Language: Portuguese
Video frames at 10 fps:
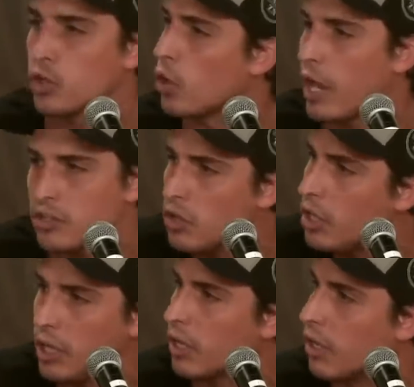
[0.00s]
Eu vou jogar isso
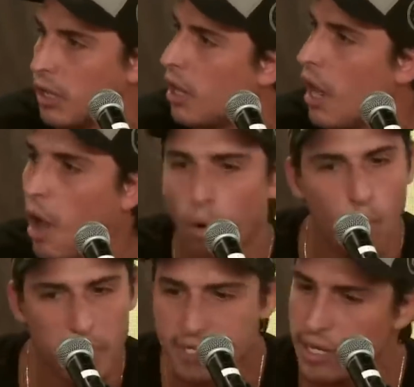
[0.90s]
aqui. Aí eu
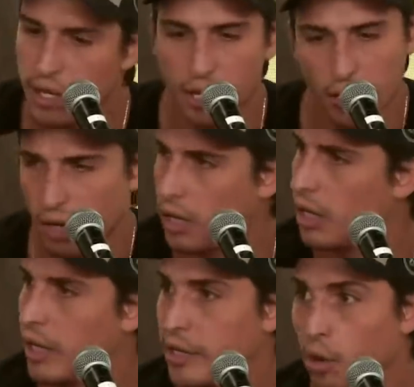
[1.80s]
comecei.
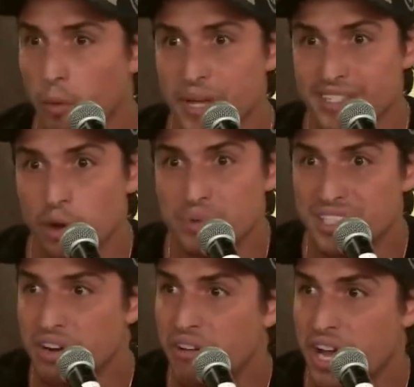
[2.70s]
E eu comecei a
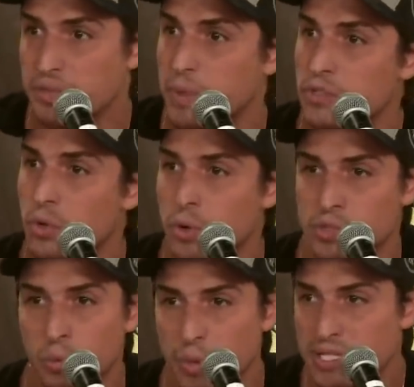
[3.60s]
observar as
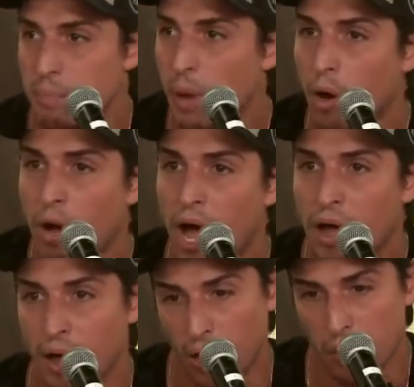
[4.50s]
pessoas. O principal Sim.
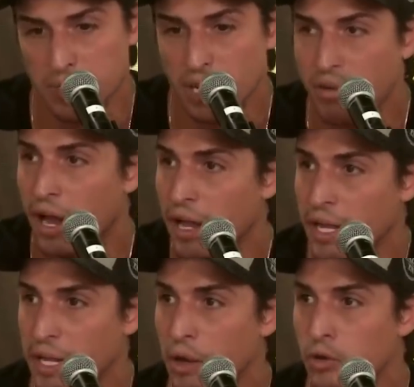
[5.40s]
lá é observar.
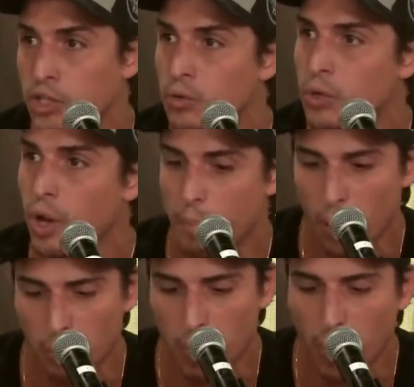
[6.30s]
E eu digo que
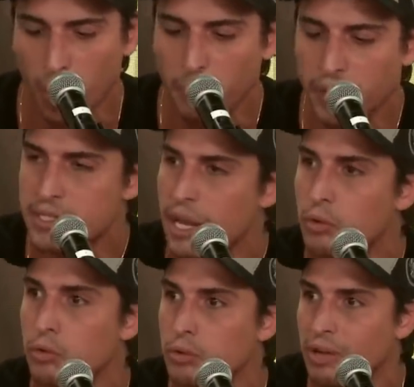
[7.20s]
o meu maior
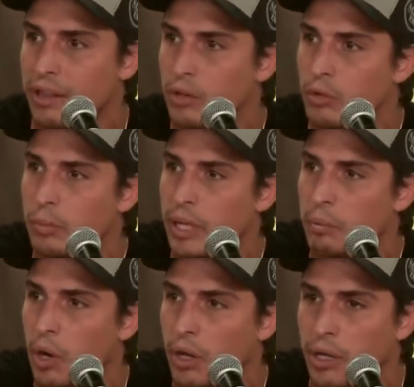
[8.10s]
aprendizado lá dentro do
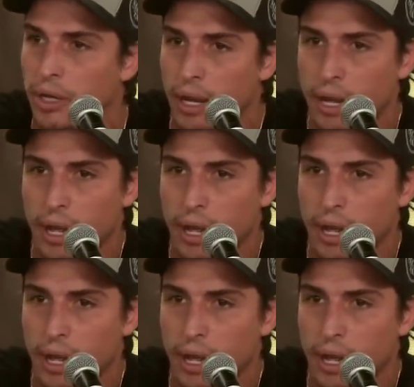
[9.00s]
Big Brother